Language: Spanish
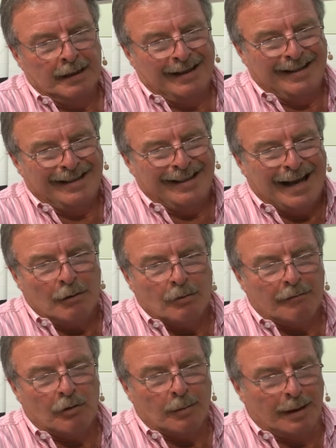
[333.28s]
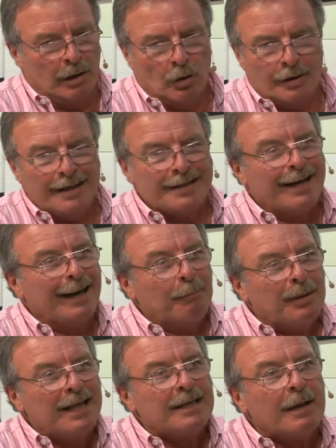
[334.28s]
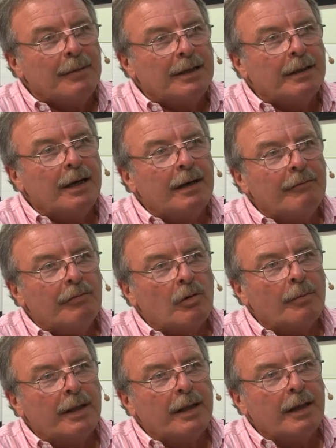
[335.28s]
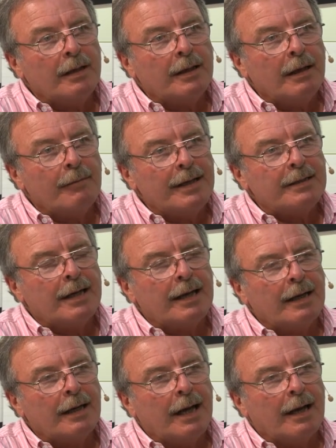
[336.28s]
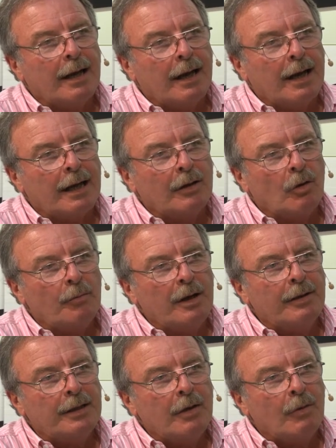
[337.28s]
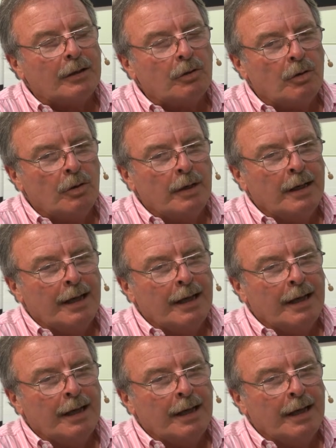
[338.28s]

de alguna forma, y lo dicen expresamente en el informe del, del al 2024,